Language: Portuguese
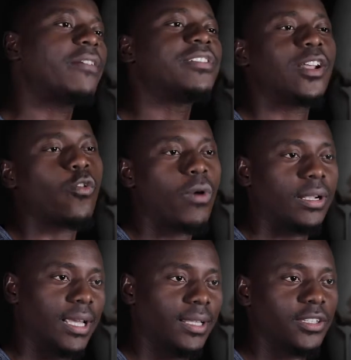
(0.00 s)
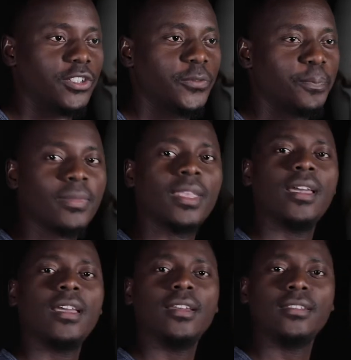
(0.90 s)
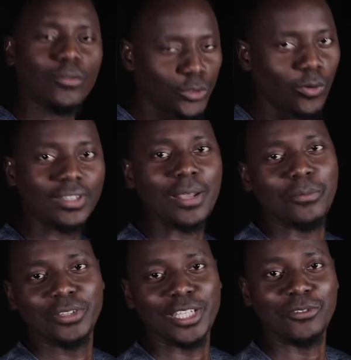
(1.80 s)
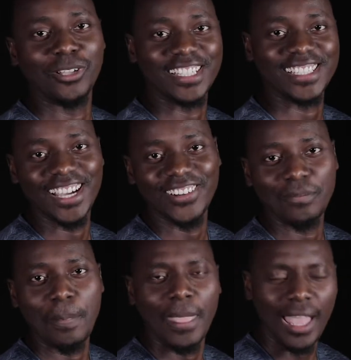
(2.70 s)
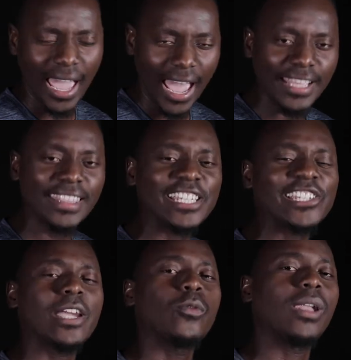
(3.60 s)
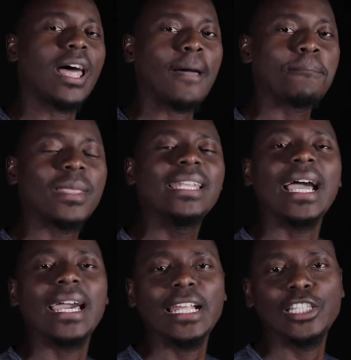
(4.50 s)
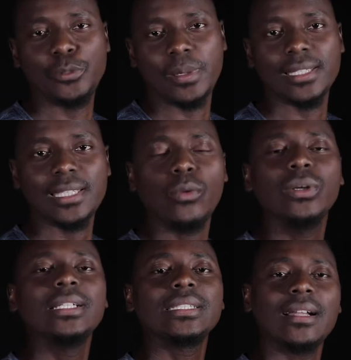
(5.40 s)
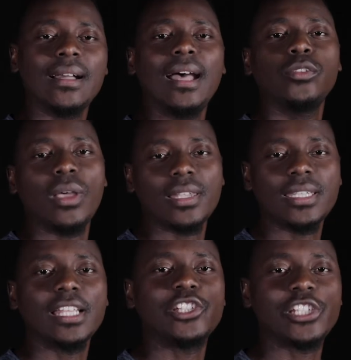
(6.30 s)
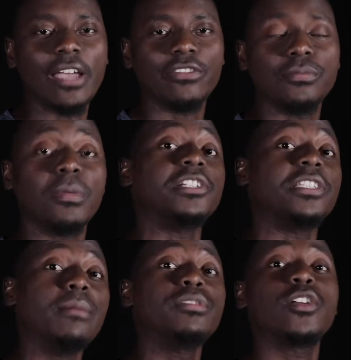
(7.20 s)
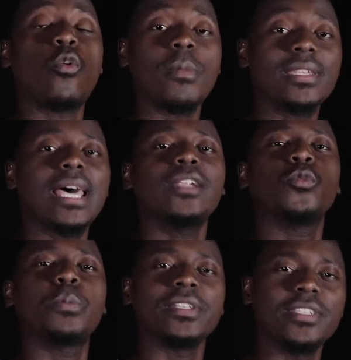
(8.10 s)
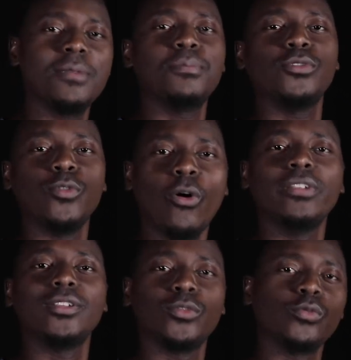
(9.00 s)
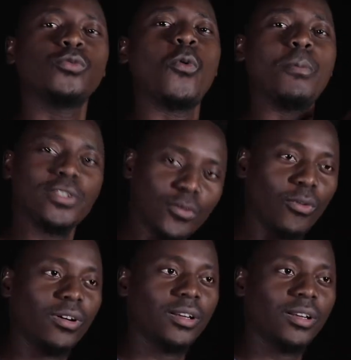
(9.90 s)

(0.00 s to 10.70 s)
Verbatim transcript: chaves eram guardadas? Não estou a dar muitas voltas, não ainda chego lá na grande expressão trancado a sete chaves. Mas temos que começar do princípio de onde tudo começou